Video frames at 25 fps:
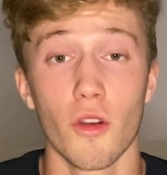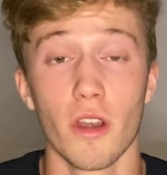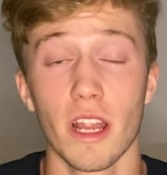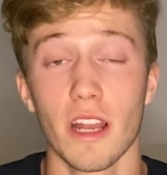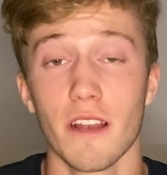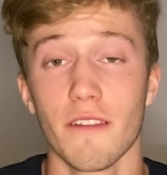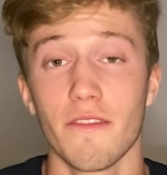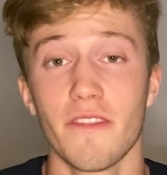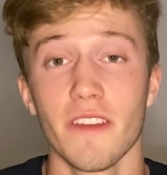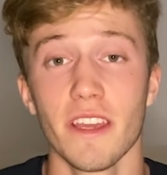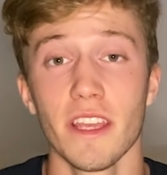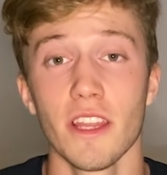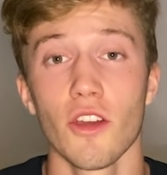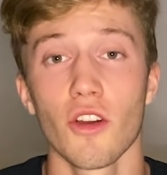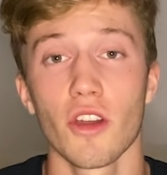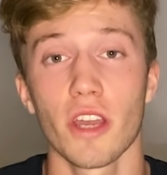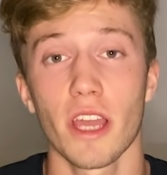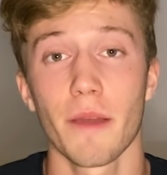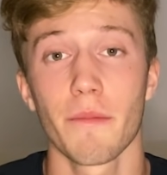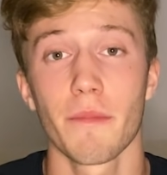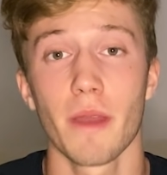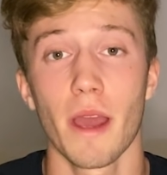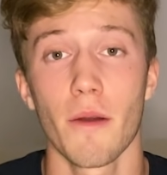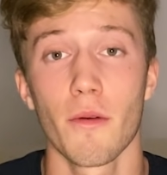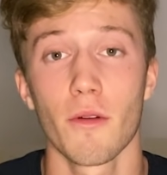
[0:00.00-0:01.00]
nel video che
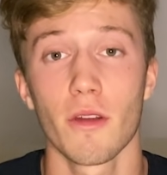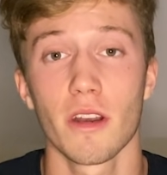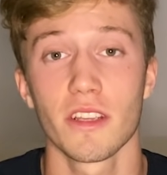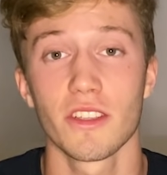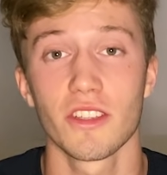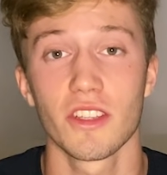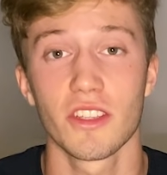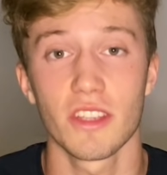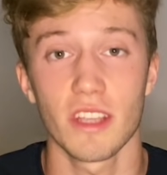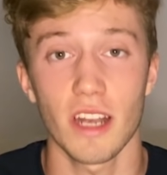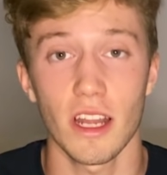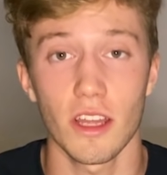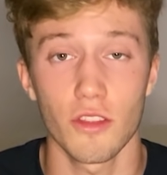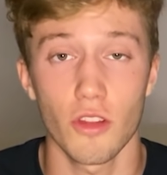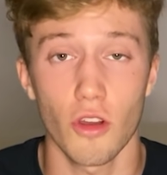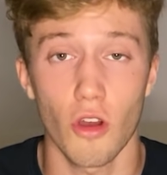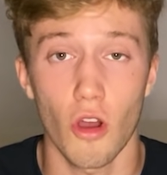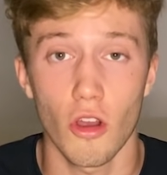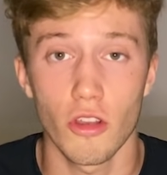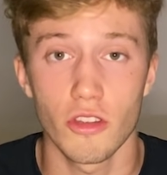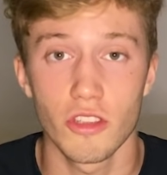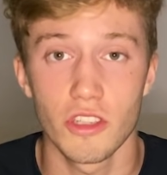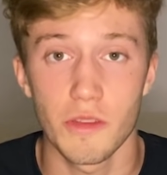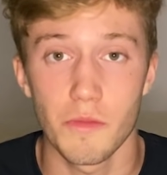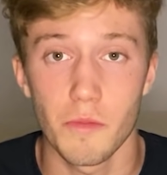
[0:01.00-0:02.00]
abbiamo registrato
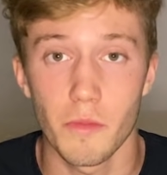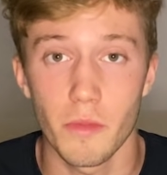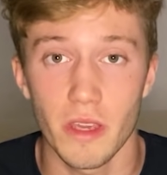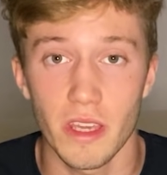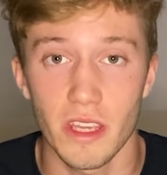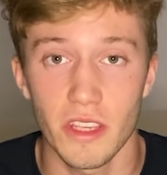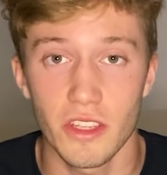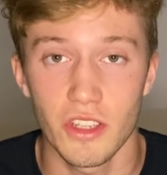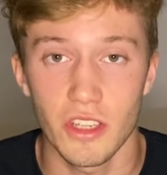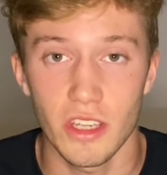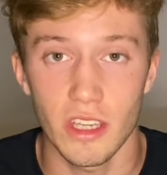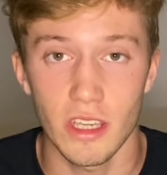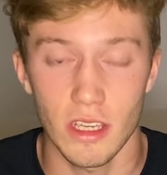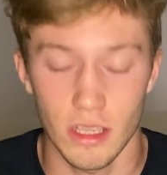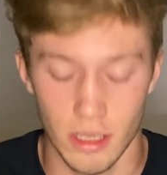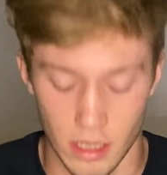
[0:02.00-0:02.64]
oggi in bici